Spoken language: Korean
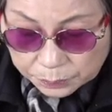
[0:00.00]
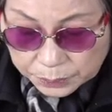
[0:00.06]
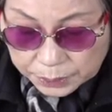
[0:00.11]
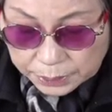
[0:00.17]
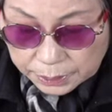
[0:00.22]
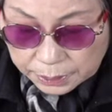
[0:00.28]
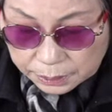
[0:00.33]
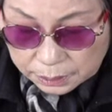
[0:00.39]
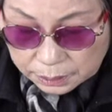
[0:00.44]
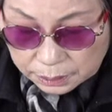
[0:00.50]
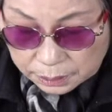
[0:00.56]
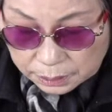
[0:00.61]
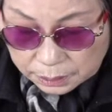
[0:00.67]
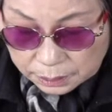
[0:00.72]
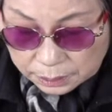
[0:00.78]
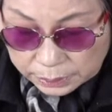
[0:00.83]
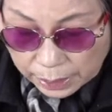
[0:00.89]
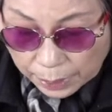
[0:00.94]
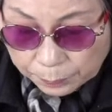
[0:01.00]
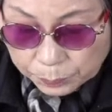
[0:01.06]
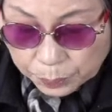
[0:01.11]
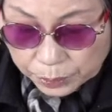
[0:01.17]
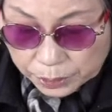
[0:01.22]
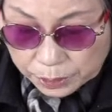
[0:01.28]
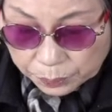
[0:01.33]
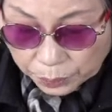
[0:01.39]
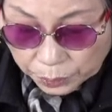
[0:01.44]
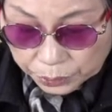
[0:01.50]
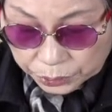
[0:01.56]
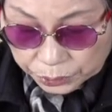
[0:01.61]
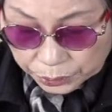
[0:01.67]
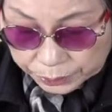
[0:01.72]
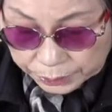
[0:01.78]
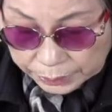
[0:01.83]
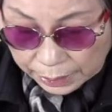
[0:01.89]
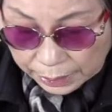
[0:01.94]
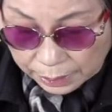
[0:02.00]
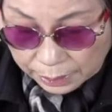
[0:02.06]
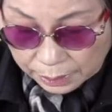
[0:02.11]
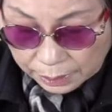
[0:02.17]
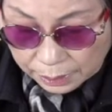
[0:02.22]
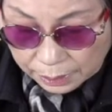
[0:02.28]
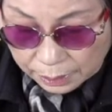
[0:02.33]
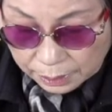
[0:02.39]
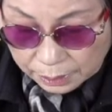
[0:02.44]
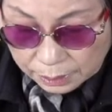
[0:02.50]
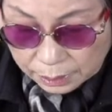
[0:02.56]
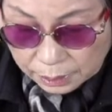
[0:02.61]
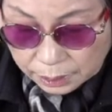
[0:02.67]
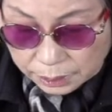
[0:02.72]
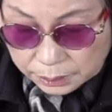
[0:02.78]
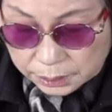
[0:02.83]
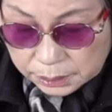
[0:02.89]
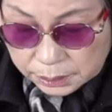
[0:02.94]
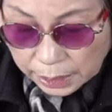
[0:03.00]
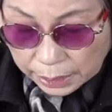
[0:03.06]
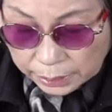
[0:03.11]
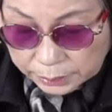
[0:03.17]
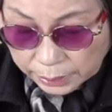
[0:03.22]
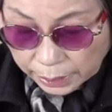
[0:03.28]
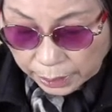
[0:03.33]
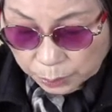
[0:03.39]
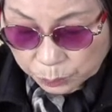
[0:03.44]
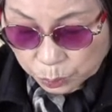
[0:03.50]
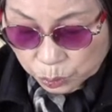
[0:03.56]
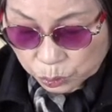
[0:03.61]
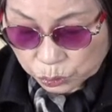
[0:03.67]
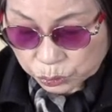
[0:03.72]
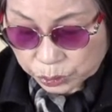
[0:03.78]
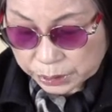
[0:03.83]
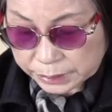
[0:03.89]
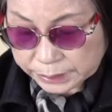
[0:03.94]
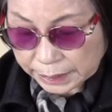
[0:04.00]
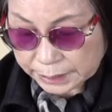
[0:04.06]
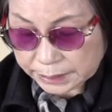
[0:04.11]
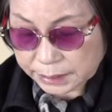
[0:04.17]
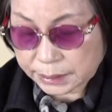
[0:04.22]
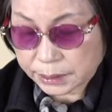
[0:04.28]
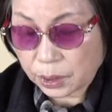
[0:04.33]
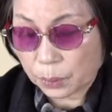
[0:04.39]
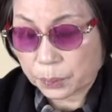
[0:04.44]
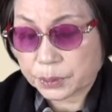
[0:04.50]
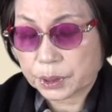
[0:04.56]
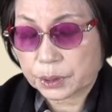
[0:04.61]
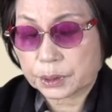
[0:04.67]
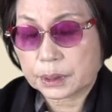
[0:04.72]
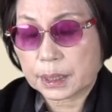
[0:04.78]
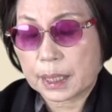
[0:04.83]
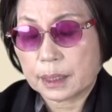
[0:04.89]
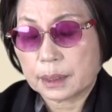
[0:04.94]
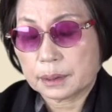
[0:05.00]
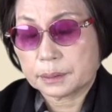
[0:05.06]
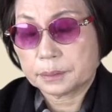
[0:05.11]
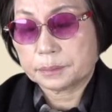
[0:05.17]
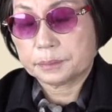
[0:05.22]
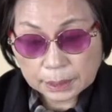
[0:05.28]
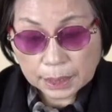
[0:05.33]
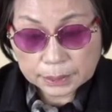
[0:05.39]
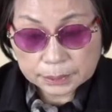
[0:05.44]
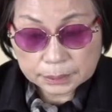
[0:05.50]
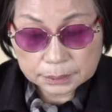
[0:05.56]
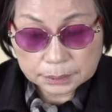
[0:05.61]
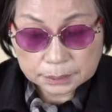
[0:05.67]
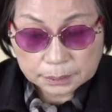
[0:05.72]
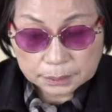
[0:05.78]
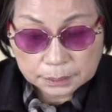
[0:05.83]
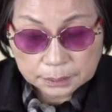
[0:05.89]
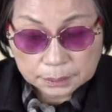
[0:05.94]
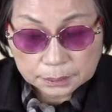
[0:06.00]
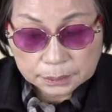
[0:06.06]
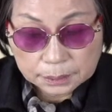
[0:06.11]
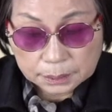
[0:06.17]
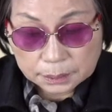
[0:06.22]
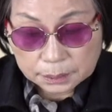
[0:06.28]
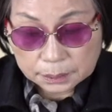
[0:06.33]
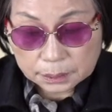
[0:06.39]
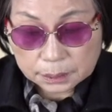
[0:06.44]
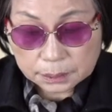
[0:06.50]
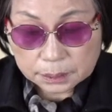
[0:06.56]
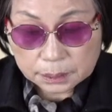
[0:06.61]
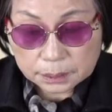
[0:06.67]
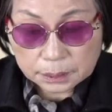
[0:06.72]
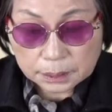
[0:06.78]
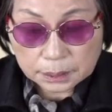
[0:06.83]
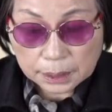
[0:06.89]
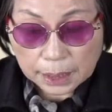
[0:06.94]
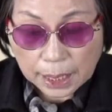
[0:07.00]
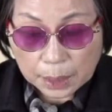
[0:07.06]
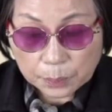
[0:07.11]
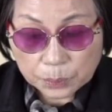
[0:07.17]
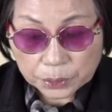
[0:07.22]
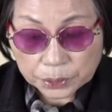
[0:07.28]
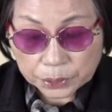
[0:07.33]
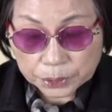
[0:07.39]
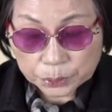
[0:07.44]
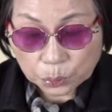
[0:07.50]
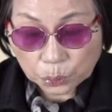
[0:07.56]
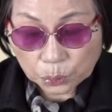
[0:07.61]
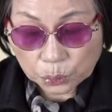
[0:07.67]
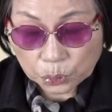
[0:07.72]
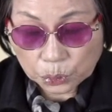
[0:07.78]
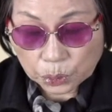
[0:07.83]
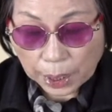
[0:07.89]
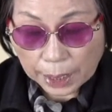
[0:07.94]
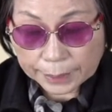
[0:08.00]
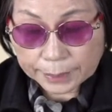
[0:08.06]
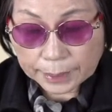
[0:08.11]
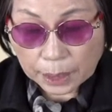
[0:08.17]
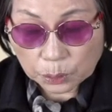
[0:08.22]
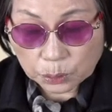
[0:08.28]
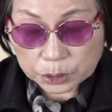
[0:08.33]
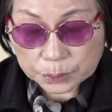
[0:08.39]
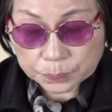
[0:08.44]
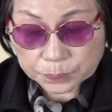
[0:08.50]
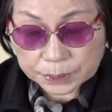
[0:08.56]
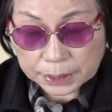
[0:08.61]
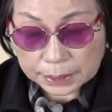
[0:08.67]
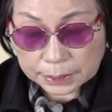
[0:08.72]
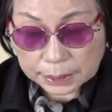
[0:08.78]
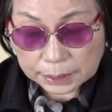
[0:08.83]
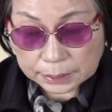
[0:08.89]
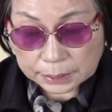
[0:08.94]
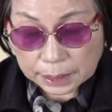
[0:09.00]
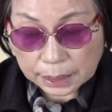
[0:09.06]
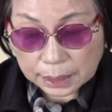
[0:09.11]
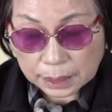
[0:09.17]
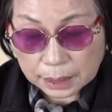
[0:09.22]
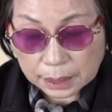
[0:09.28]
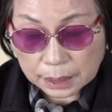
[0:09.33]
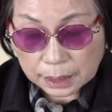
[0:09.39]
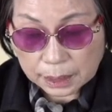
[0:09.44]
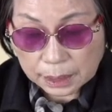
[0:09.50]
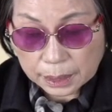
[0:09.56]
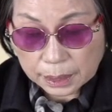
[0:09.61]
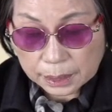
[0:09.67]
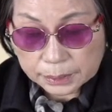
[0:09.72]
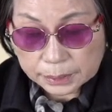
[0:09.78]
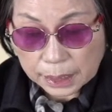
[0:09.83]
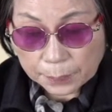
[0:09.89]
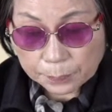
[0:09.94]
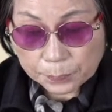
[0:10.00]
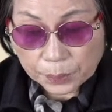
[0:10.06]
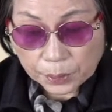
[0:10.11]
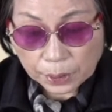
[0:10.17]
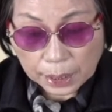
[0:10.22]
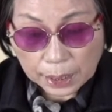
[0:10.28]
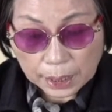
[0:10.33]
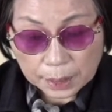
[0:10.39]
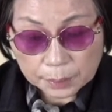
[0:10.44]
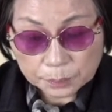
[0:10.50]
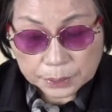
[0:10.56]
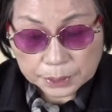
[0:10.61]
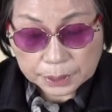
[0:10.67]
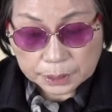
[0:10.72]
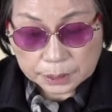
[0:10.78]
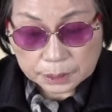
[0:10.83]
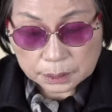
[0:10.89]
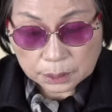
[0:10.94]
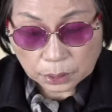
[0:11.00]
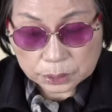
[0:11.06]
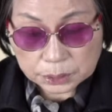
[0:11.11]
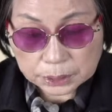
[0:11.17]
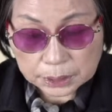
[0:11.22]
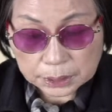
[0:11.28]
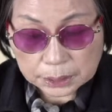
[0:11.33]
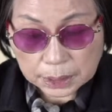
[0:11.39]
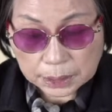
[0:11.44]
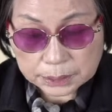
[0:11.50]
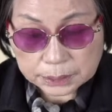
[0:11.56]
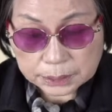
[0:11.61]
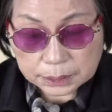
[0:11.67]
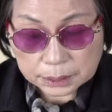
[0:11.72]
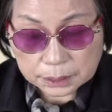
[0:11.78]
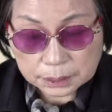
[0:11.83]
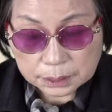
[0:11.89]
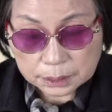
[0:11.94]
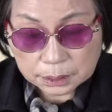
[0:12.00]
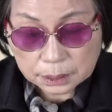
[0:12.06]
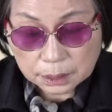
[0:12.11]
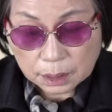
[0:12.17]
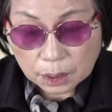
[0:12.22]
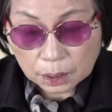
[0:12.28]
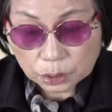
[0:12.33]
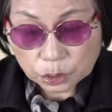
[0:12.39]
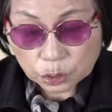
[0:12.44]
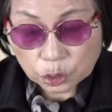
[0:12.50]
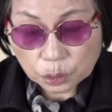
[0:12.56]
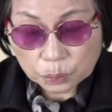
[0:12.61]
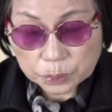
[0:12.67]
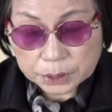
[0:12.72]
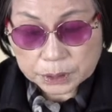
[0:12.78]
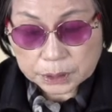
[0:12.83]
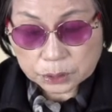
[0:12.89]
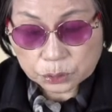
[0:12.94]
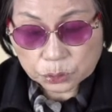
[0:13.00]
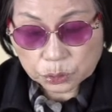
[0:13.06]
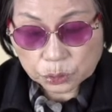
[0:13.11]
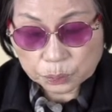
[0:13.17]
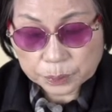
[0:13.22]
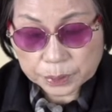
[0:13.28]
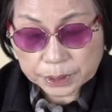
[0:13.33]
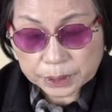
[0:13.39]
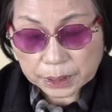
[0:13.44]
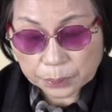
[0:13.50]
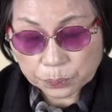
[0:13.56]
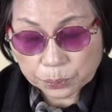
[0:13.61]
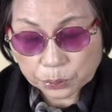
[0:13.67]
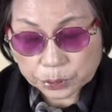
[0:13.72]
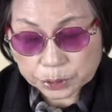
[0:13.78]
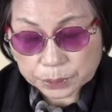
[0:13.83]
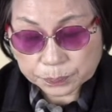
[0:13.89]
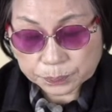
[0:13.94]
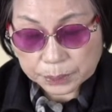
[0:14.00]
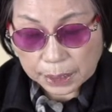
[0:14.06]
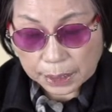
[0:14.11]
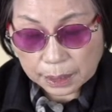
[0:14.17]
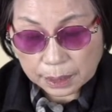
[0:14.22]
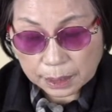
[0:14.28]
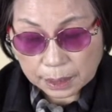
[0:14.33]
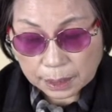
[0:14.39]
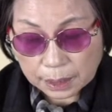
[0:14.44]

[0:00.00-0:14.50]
미니를, 남편을 버려졌다. 그들과 함께 행복을 누릴 자신이 없었다. 아니, 어, 그들을 암흑의 동굴로 안내하고 싶지 않았다. 남편과 미니를 어떻게 다시, 그리고 미치도록 미니가 보고 싶다.